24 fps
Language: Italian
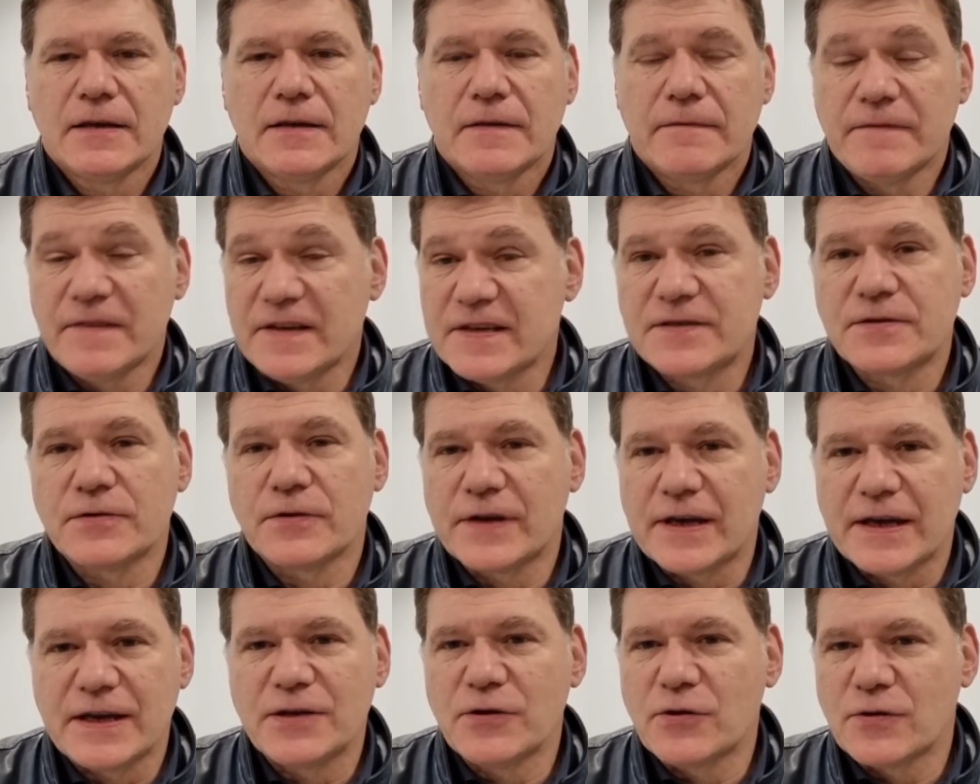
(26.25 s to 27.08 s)
Visto
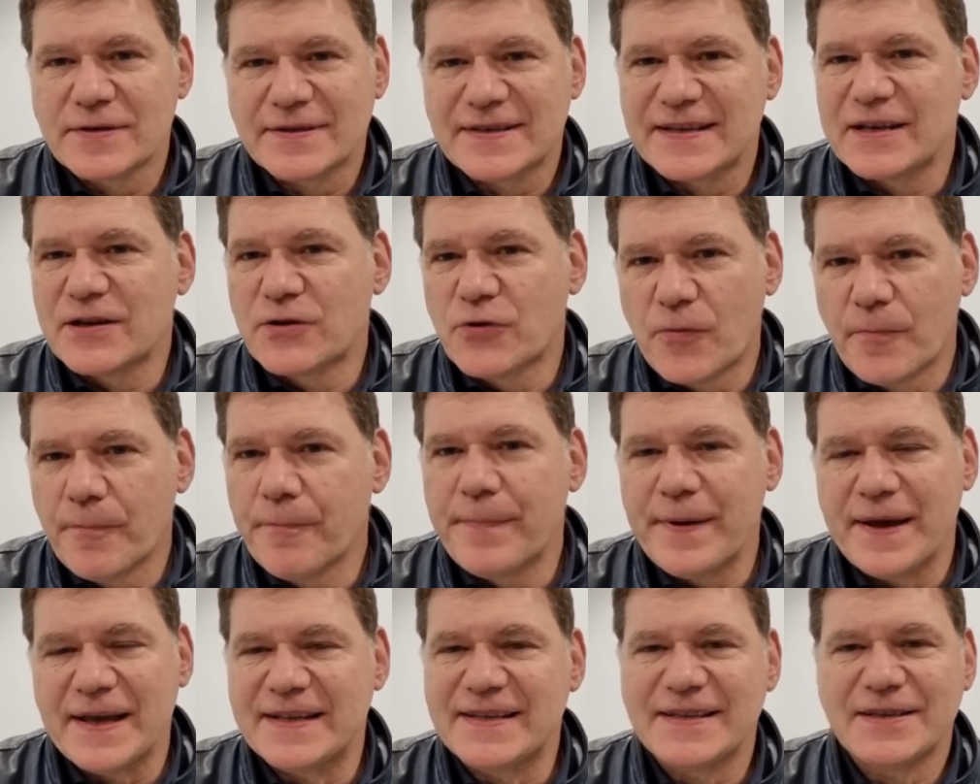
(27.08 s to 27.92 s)
che i nostri
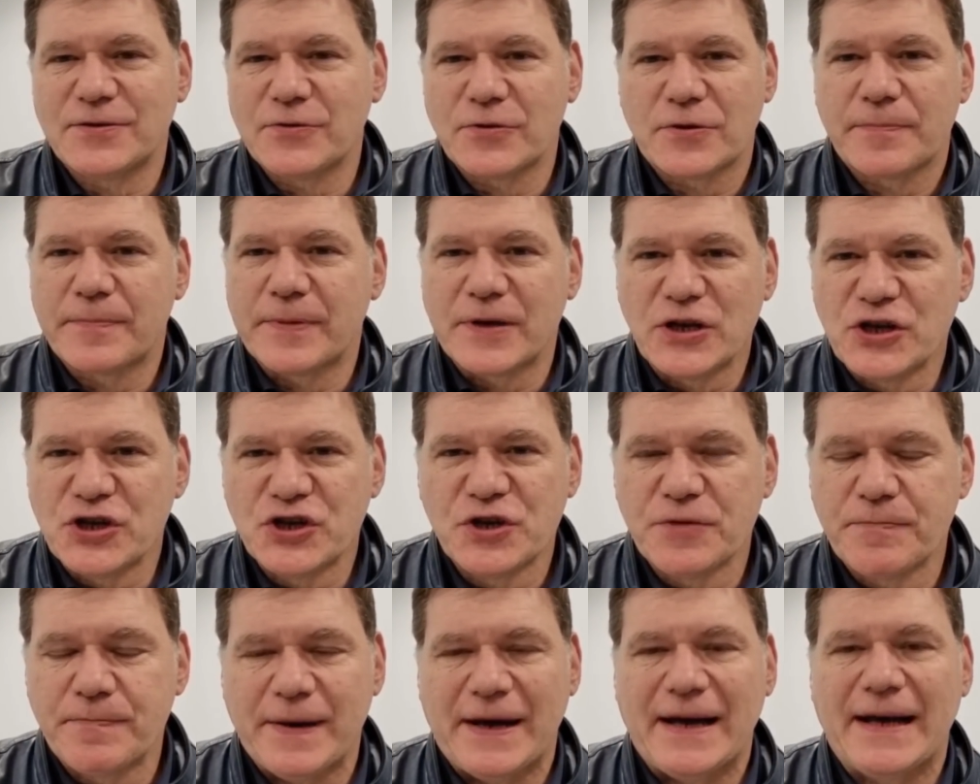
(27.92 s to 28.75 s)
competitor
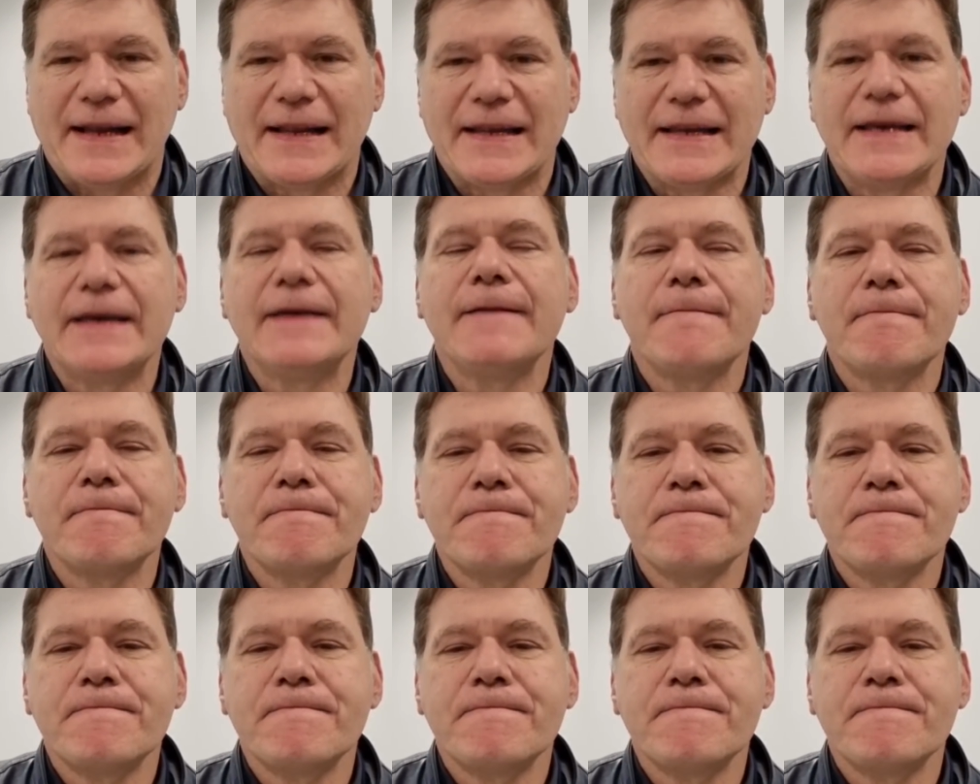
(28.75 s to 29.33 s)
principali,